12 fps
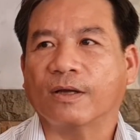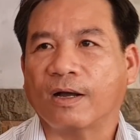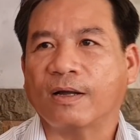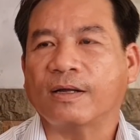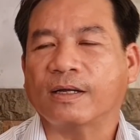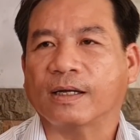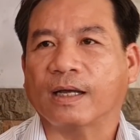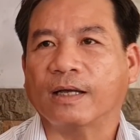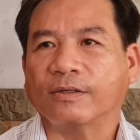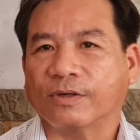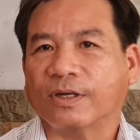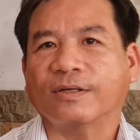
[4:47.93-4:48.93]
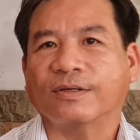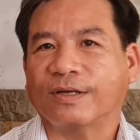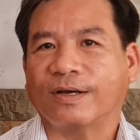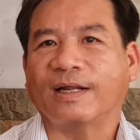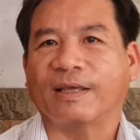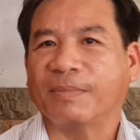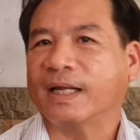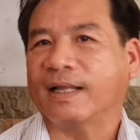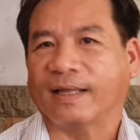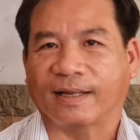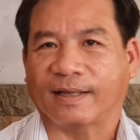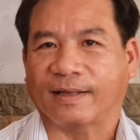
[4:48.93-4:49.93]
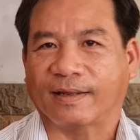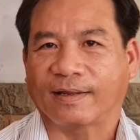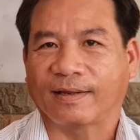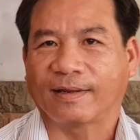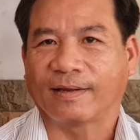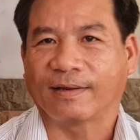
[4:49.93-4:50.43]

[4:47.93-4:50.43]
đó rồi ở chỗ đó chỗ đó là em biết liền à ừ.